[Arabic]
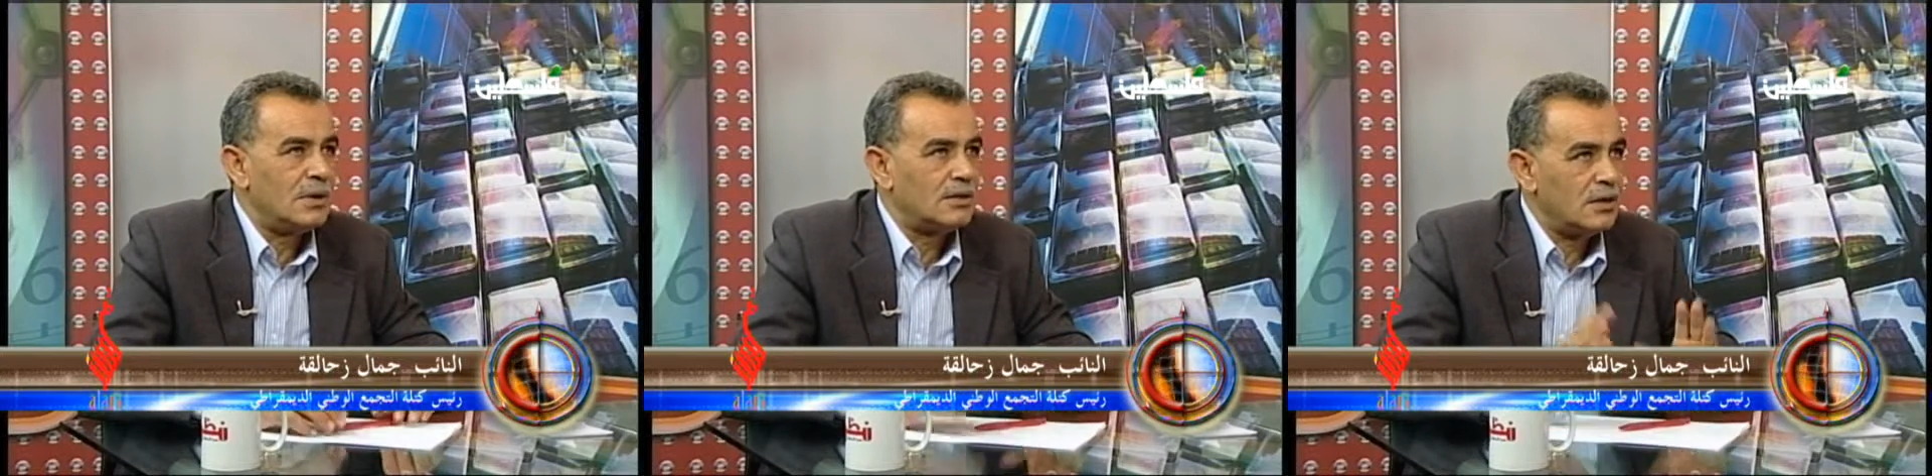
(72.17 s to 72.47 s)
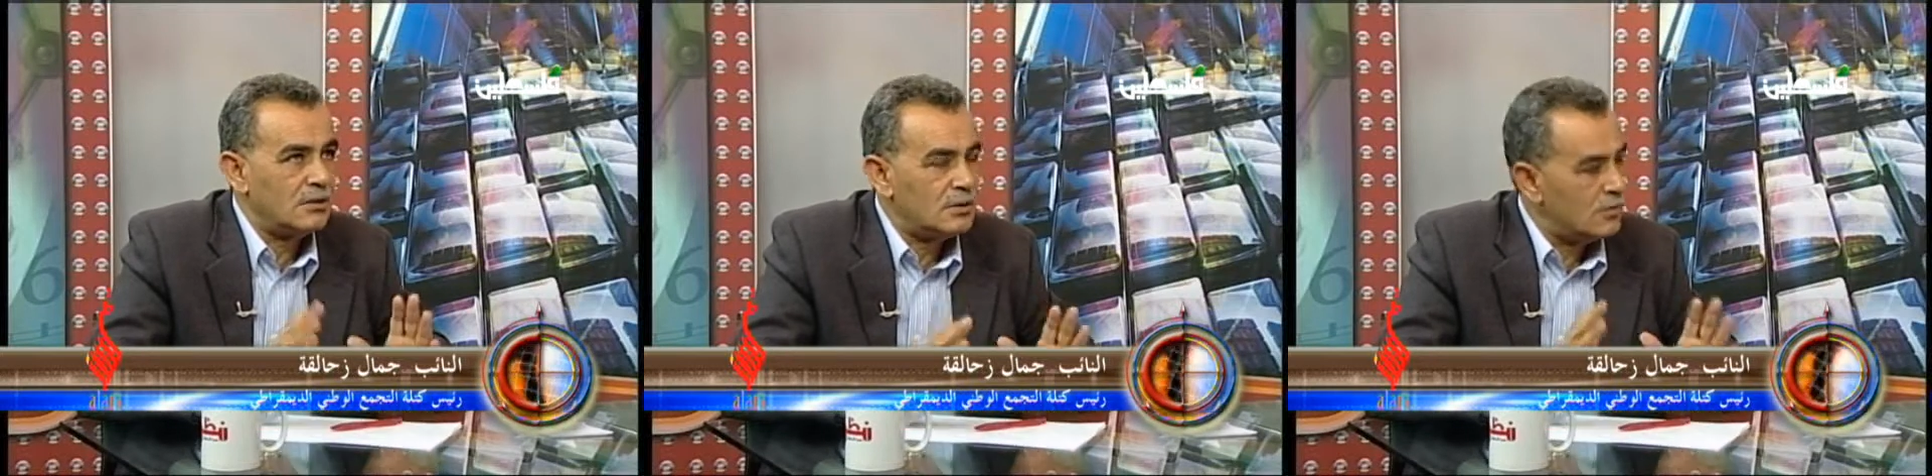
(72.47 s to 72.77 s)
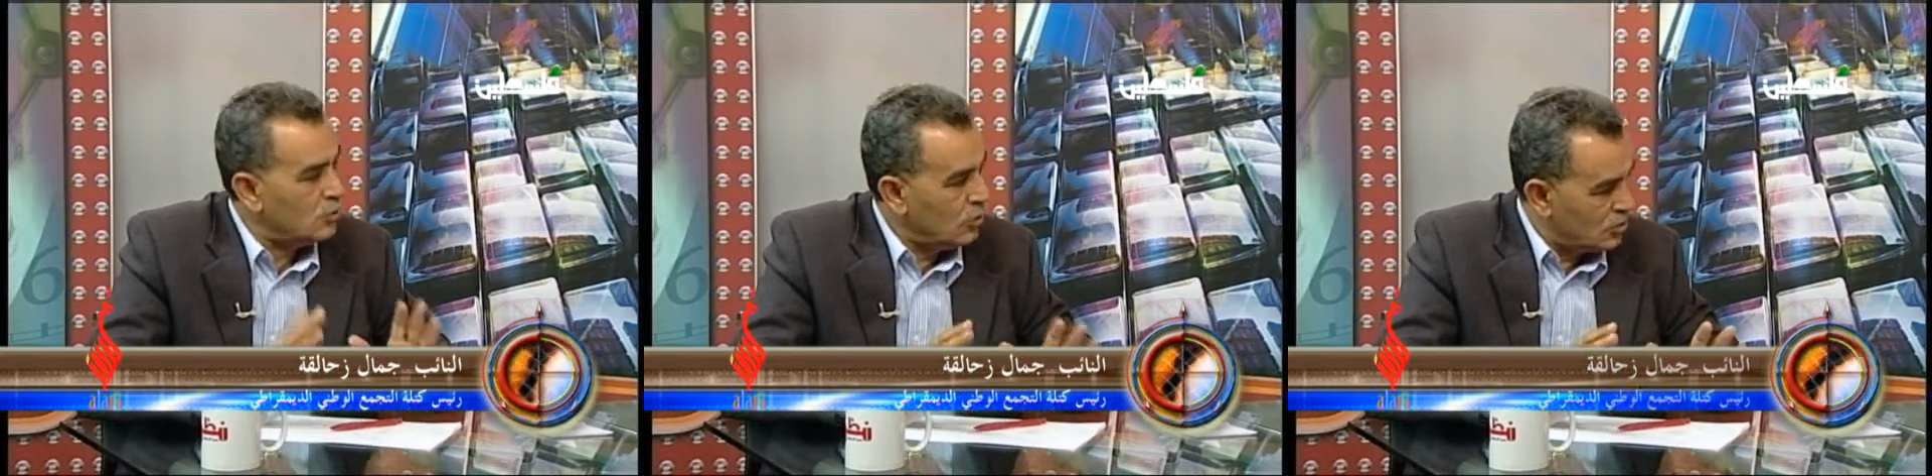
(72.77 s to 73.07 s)
بعتقد انه
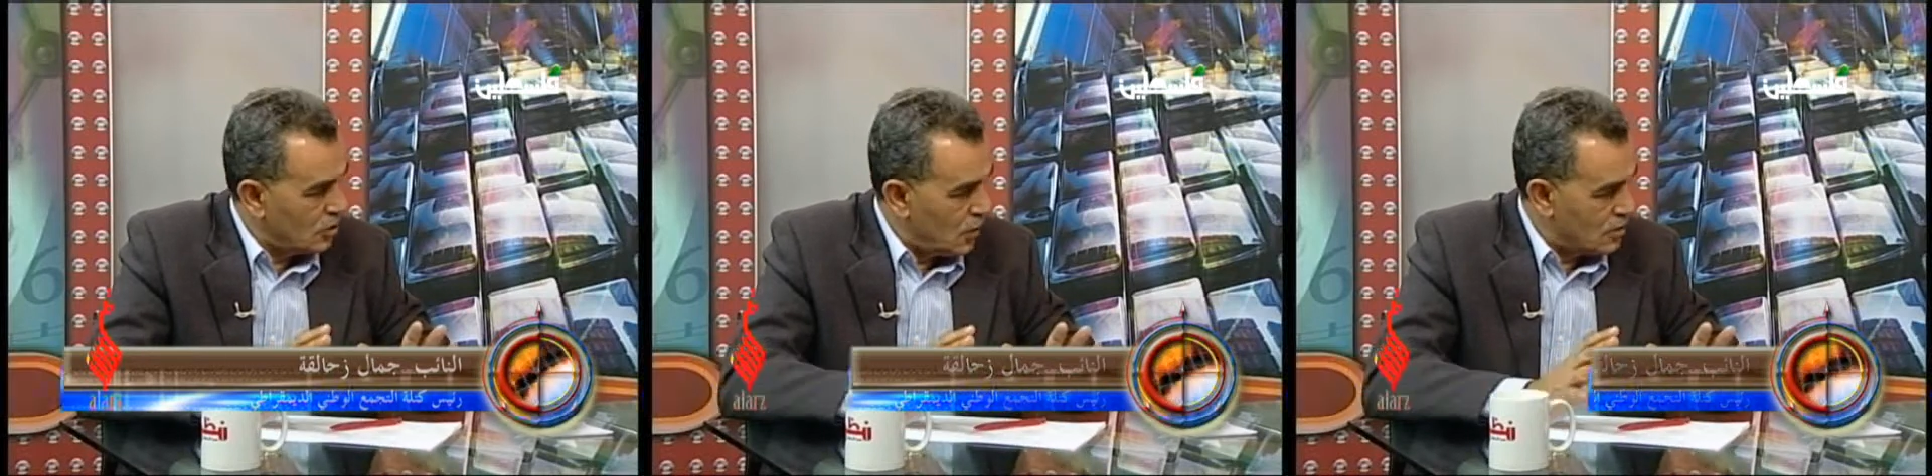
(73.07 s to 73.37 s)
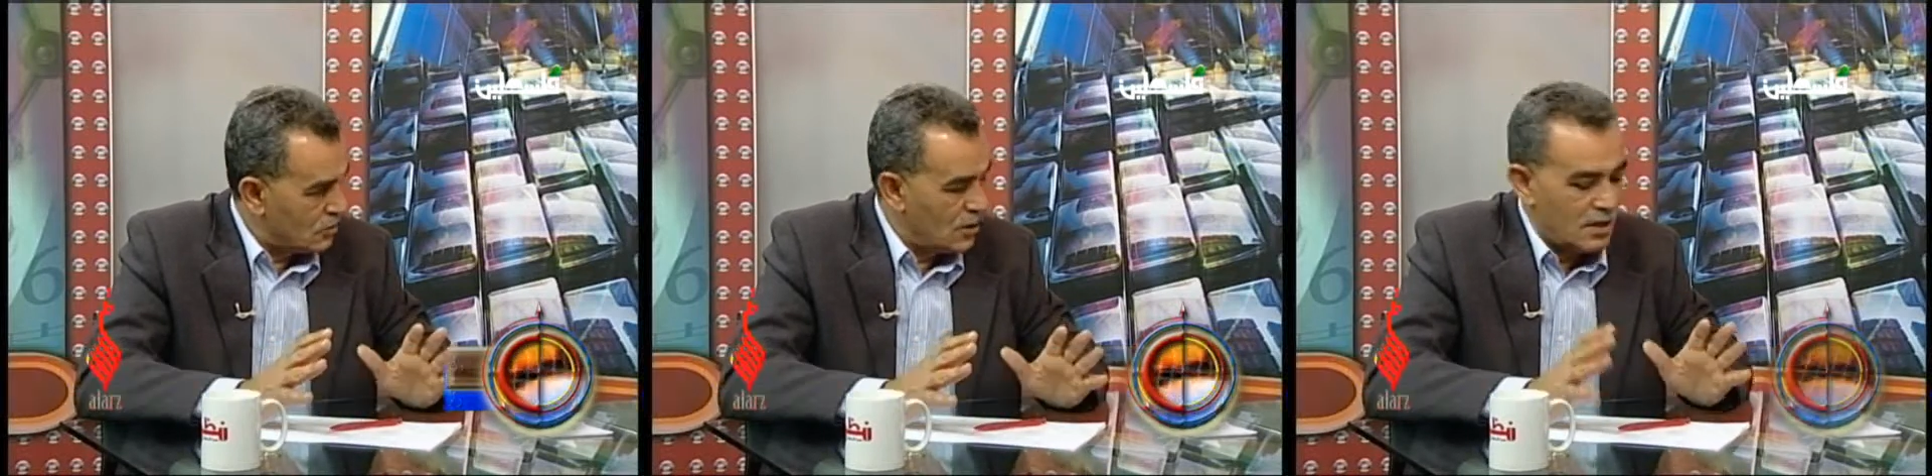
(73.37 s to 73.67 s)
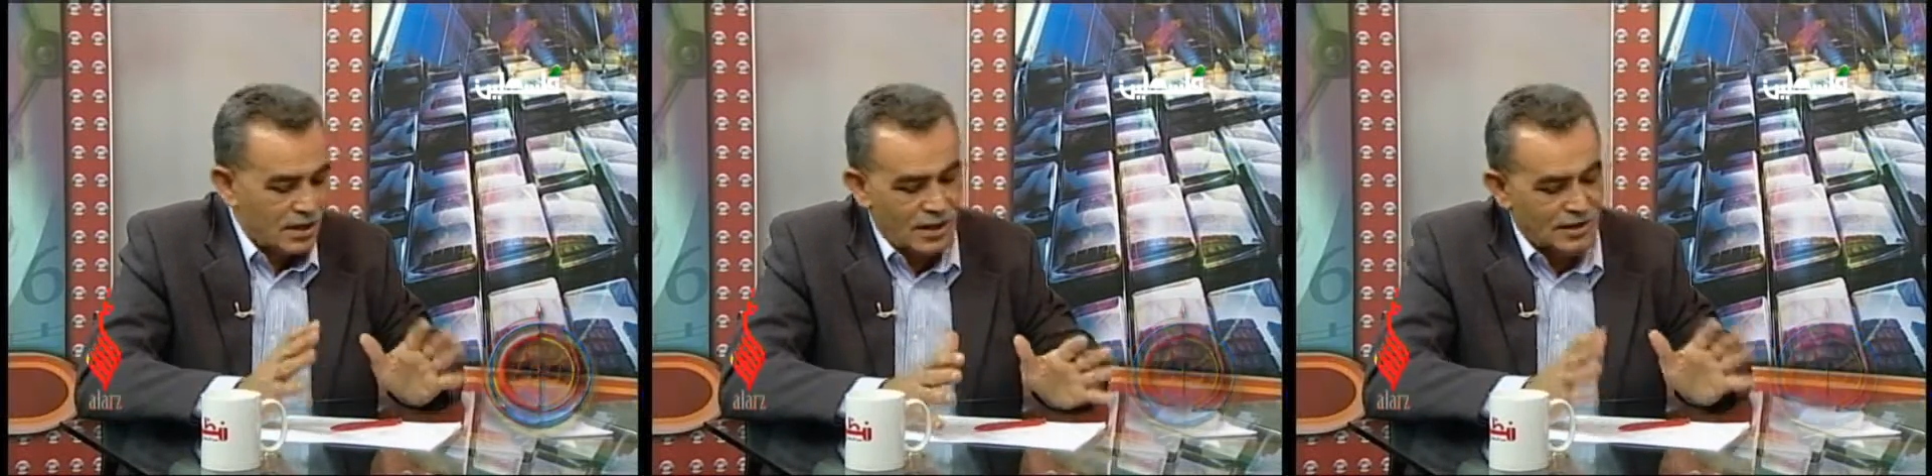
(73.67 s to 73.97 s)
موضوع التواصل
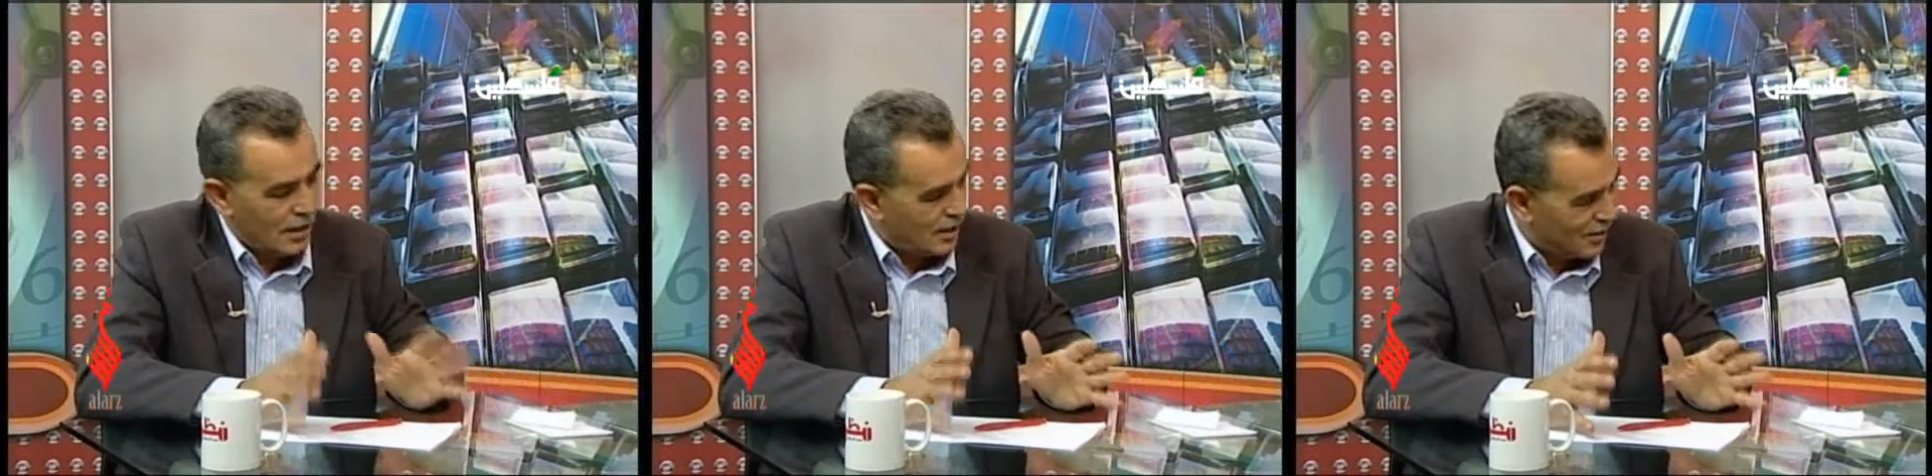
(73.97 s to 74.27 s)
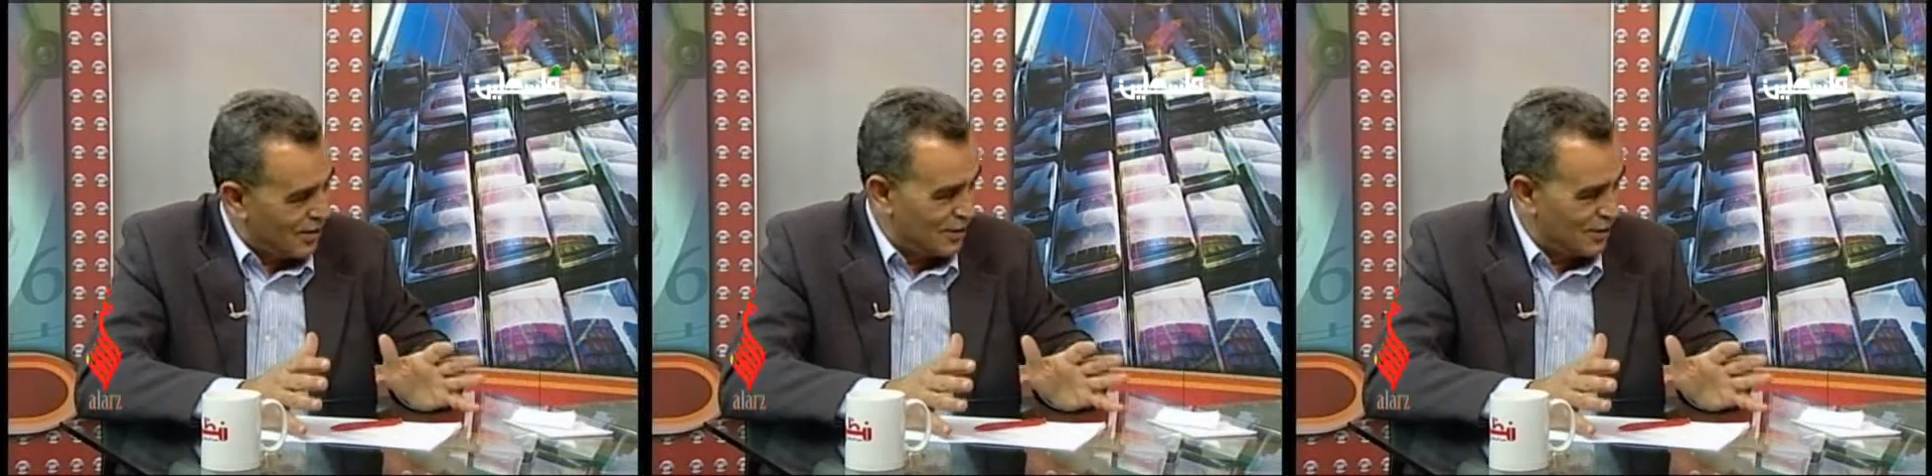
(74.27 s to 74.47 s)
اذا كانت الحلقه